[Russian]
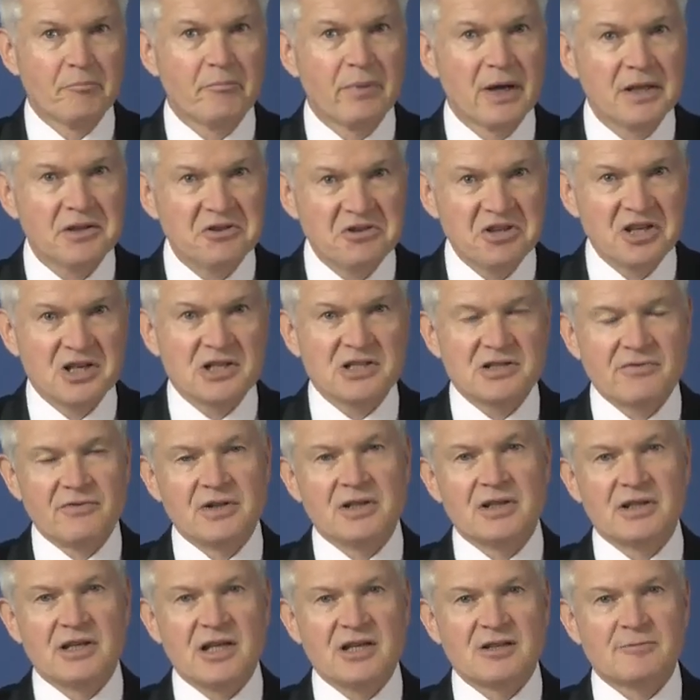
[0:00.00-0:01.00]

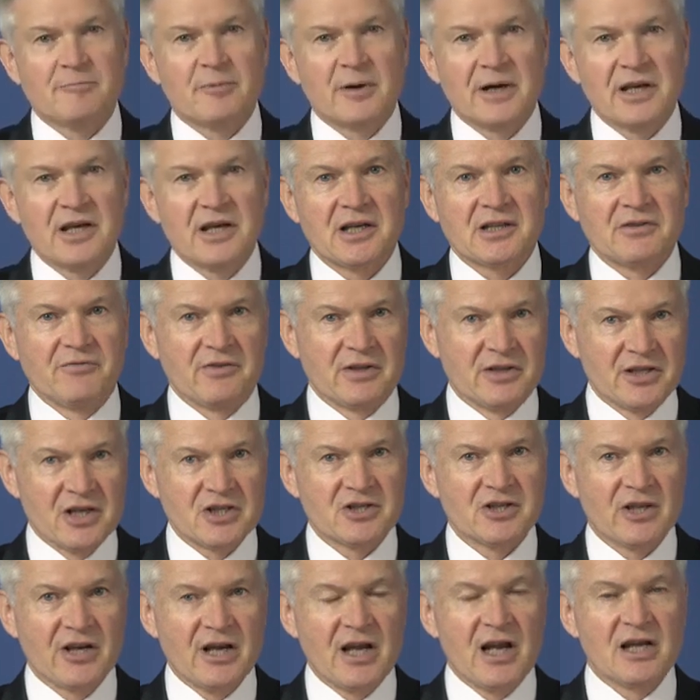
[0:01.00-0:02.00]
Поддерживайте наш проект, ведь
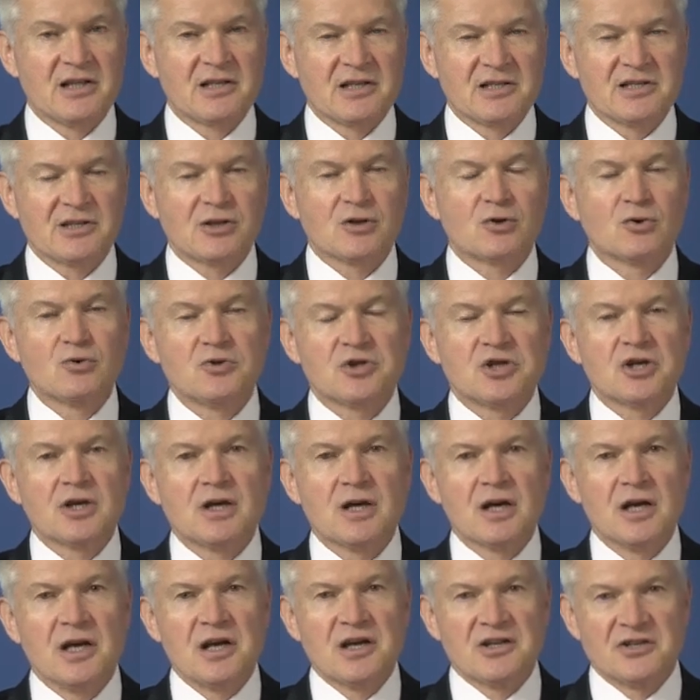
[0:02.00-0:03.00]
наша реальность
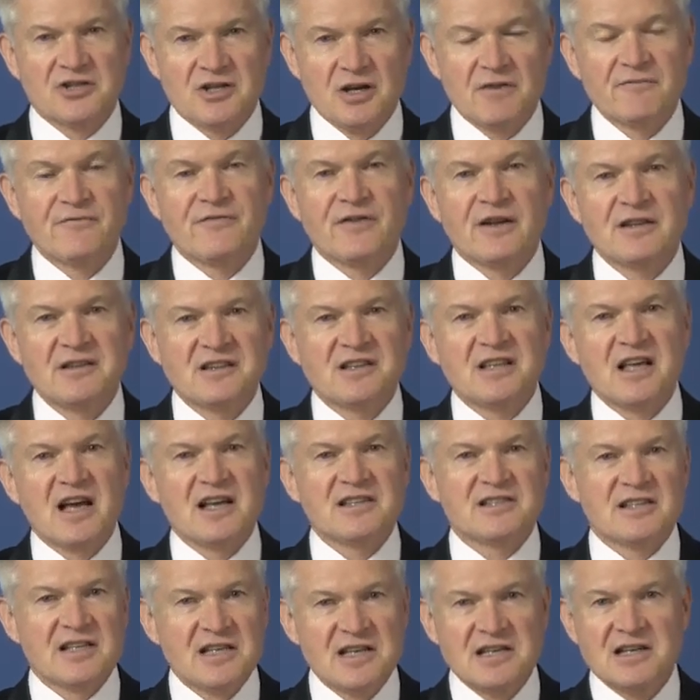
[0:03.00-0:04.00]
круче, чем
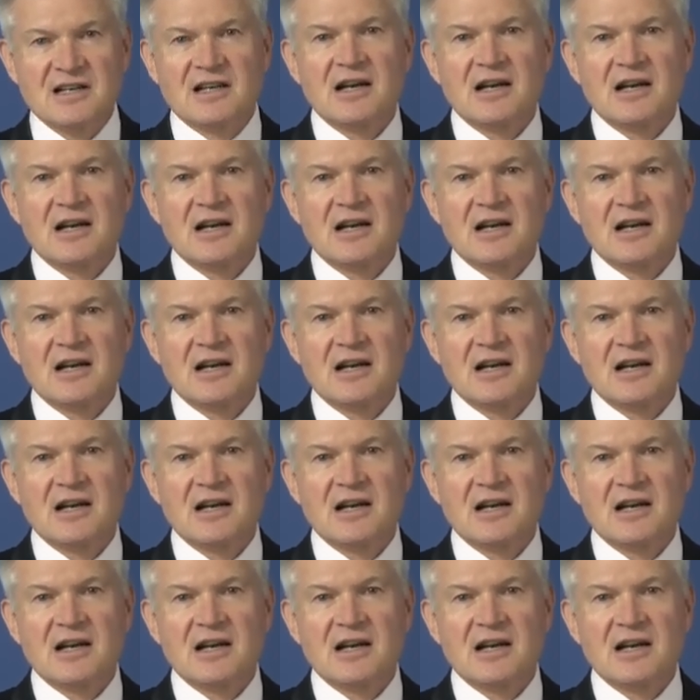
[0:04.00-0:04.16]
фантазии